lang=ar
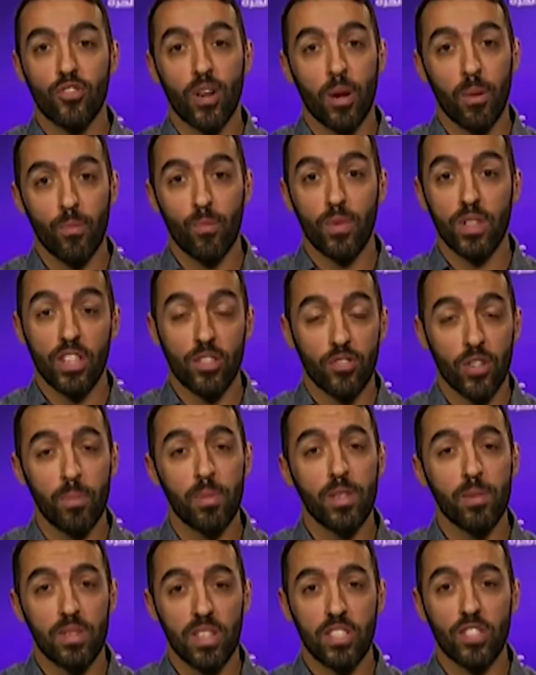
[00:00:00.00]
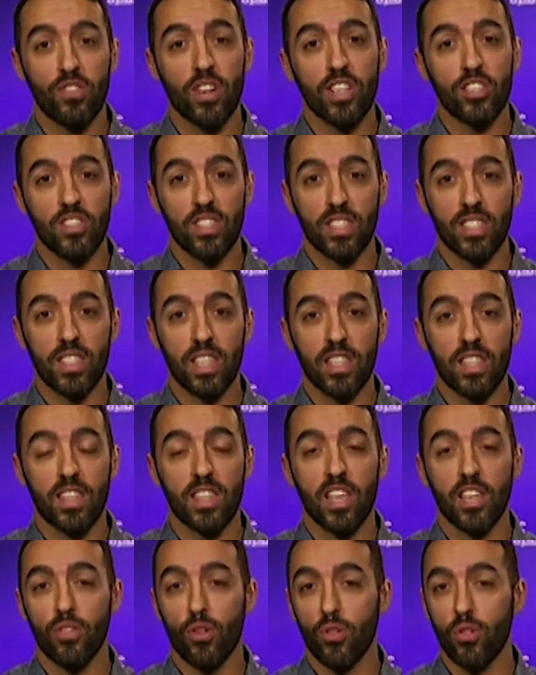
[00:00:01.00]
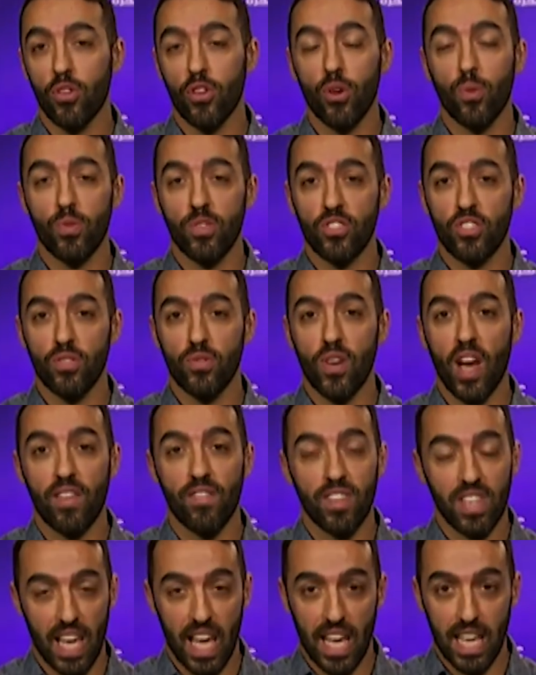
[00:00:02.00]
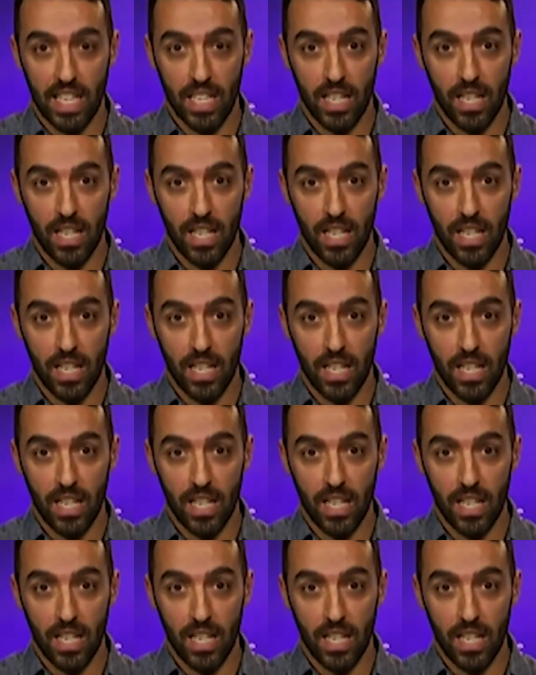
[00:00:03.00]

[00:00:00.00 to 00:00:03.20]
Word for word: جدا عندما قالت إدارة